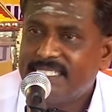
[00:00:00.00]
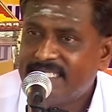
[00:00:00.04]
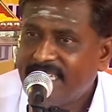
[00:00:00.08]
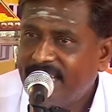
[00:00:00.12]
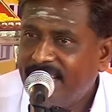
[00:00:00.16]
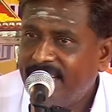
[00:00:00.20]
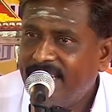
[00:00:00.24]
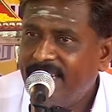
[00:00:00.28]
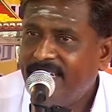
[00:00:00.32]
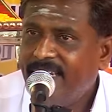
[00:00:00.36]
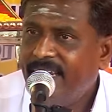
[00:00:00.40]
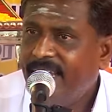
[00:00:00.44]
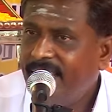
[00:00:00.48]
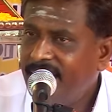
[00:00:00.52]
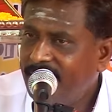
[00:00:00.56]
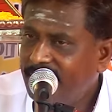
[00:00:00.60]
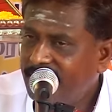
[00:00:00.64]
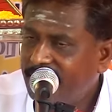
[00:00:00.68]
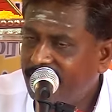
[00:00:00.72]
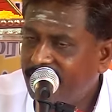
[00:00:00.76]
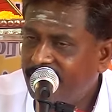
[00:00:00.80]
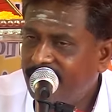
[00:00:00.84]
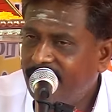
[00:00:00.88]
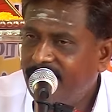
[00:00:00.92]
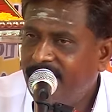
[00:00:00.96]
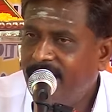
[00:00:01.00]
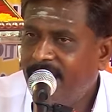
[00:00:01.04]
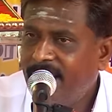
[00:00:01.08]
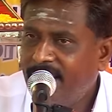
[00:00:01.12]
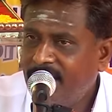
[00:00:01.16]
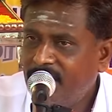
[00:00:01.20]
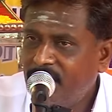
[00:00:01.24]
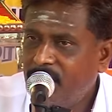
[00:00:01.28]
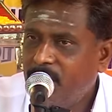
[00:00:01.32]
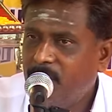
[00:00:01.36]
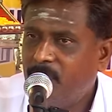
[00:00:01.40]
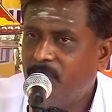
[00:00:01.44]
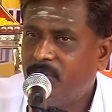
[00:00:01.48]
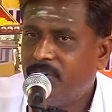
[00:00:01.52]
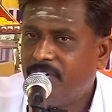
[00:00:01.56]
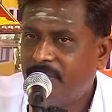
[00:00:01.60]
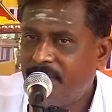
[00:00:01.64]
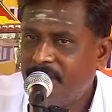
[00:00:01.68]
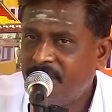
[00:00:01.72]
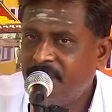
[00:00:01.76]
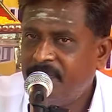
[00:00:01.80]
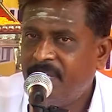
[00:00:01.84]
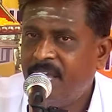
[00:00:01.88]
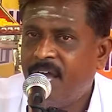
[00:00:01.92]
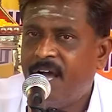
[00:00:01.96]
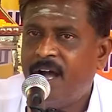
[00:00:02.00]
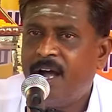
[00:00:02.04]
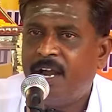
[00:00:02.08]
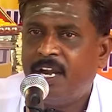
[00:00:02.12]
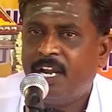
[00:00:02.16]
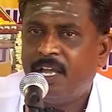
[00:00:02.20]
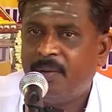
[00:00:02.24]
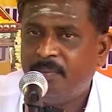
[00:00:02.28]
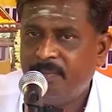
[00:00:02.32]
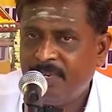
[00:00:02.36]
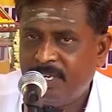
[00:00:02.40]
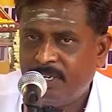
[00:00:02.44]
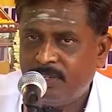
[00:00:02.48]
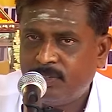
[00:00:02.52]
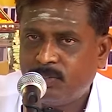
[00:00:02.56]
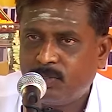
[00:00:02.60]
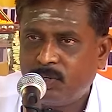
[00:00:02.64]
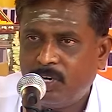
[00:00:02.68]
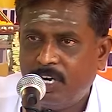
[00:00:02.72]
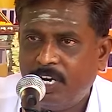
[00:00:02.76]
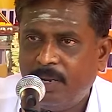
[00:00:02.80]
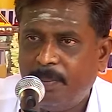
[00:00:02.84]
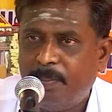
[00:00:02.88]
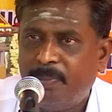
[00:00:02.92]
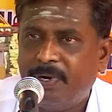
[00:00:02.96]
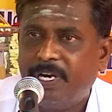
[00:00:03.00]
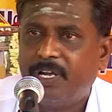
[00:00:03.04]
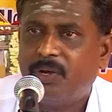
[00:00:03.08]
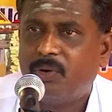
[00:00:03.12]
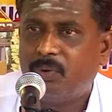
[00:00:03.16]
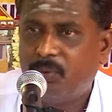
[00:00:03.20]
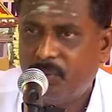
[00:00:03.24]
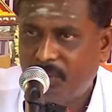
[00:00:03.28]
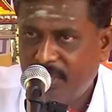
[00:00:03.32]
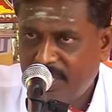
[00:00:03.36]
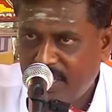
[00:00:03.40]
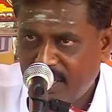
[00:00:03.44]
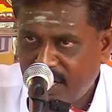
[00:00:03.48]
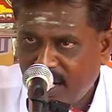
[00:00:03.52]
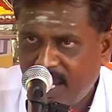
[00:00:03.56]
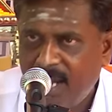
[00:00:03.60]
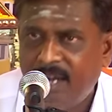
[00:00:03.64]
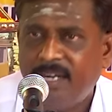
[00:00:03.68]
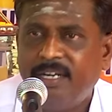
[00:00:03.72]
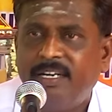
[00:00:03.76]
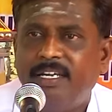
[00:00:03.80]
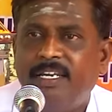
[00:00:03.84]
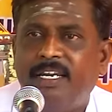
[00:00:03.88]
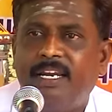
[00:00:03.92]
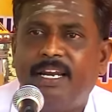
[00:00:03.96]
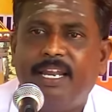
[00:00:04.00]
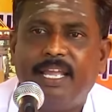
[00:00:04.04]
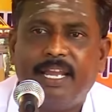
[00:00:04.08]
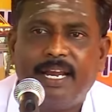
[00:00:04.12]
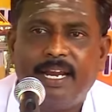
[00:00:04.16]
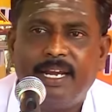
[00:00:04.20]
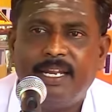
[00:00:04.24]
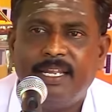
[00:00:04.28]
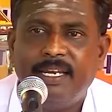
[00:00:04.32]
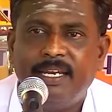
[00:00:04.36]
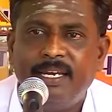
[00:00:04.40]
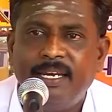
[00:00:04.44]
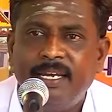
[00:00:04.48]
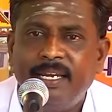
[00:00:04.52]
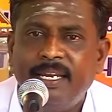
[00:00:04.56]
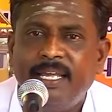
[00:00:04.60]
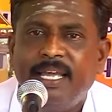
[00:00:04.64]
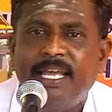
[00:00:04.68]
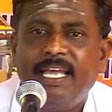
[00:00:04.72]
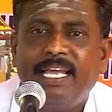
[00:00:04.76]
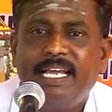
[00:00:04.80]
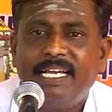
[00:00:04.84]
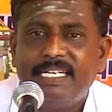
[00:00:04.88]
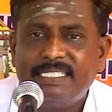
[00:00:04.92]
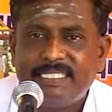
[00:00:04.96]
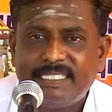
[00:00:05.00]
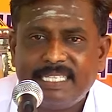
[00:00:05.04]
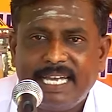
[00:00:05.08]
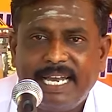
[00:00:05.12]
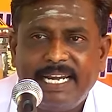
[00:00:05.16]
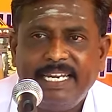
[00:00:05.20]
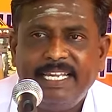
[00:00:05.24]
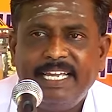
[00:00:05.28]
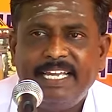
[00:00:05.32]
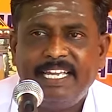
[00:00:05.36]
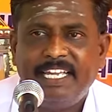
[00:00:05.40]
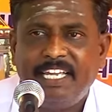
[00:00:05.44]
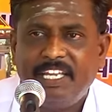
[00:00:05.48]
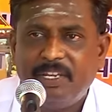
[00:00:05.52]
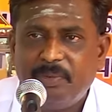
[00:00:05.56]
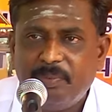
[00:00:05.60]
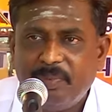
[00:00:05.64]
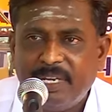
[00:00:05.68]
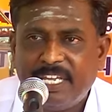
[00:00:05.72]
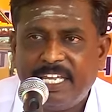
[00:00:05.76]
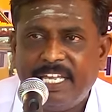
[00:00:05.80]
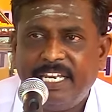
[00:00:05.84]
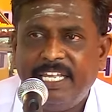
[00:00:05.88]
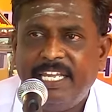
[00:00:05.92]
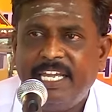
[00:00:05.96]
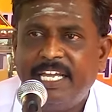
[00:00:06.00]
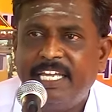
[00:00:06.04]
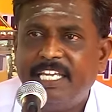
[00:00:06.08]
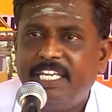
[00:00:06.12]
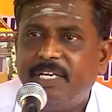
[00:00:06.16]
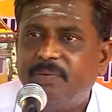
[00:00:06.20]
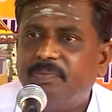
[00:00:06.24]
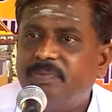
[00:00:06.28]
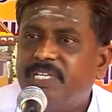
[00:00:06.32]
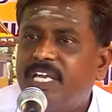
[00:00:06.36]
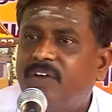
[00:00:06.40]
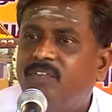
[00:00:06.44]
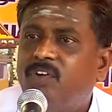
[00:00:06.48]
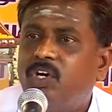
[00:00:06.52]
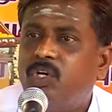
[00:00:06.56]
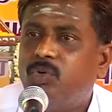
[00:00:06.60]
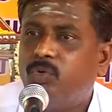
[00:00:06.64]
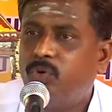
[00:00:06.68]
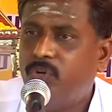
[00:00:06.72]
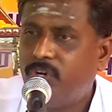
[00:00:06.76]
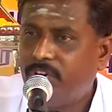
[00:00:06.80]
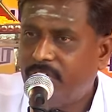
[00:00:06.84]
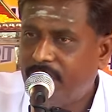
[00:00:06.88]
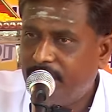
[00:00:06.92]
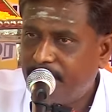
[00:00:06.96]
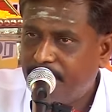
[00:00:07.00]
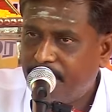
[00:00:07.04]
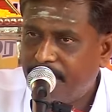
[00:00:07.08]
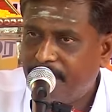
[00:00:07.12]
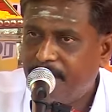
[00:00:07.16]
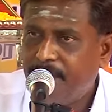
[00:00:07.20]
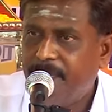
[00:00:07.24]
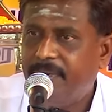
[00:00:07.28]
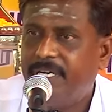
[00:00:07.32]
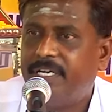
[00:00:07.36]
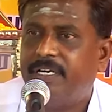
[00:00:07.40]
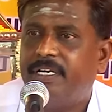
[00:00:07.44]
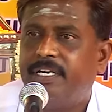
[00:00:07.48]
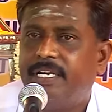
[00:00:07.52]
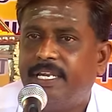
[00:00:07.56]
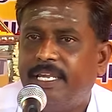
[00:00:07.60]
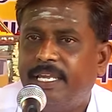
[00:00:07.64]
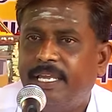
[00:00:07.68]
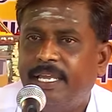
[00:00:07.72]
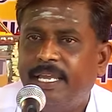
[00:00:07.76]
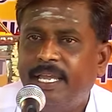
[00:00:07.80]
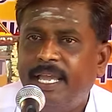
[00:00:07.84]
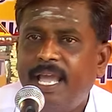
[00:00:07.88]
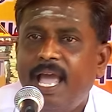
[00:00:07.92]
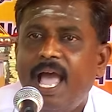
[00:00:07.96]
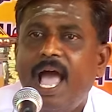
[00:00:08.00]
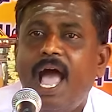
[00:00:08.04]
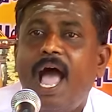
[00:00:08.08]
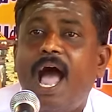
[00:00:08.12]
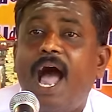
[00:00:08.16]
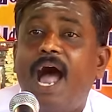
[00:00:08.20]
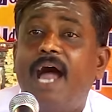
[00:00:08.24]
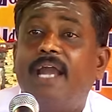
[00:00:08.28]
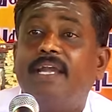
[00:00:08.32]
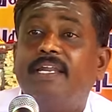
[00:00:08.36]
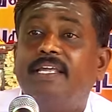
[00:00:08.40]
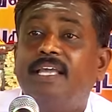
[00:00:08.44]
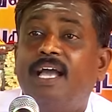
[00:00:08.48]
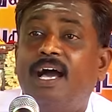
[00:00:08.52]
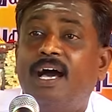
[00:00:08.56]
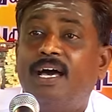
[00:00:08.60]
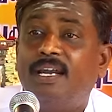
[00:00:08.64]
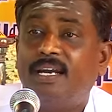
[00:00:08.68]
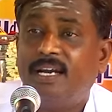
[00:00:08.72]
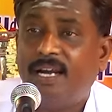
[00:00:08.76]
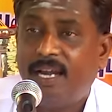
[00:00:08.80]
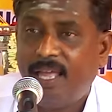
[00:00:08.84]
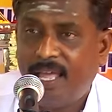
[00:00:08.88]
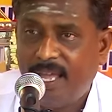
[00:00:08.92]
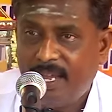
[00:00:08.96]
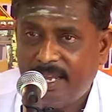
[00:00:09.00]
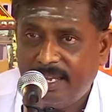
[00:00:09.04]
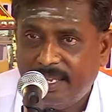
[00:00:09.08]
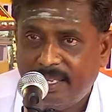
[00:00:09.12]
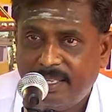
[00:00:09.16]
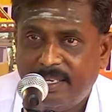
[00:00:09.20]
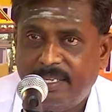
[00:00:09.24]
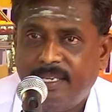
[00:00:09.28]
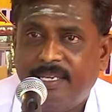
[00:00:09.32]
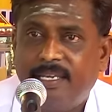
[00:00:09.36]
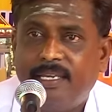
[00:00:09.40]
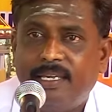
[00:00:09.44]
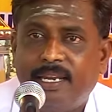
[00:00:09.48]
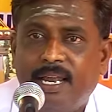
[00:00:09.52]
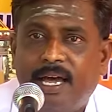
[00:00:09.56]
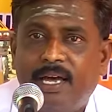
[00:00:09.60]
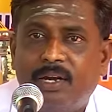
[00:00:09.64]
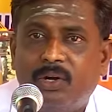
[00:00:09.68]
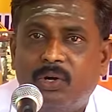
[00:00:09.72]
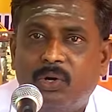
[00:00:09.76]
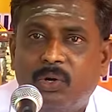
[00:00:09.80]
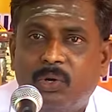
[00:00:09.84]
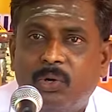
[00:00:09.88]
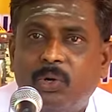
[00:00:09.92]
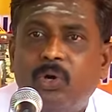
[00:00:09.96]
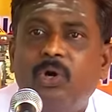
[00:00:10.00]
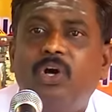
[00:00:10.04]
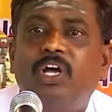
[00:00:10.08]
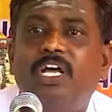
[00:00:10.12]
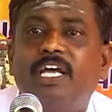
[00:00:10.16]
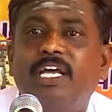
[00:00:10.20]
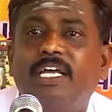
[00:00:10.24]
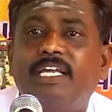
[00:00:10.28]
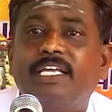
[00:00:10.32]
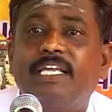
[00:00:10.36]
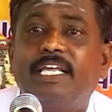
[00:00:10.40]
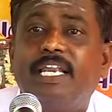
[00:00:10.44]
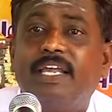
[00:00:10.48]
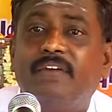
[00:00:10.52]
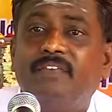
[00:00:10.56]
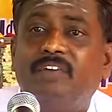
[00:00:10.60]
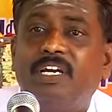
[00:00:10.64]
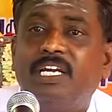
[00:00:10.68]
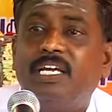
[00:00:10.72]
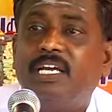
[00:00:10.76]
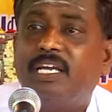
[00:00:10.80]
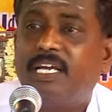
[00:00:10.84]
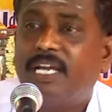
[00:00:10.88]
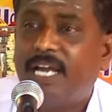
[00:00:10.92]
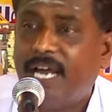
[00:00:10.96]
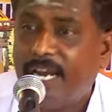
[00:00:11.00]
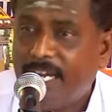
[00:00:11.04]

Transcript: சரியை கிரியை யோகம் ஞானம் என்று சொல்லப்படக்கூடிய நான்கு நிலைகளில் சரியையும் கிரியையும் எவர் ஒருகள் பின்பற்றி அடியார்களாக இருக்கிறார்களோ இறைவனுக்கு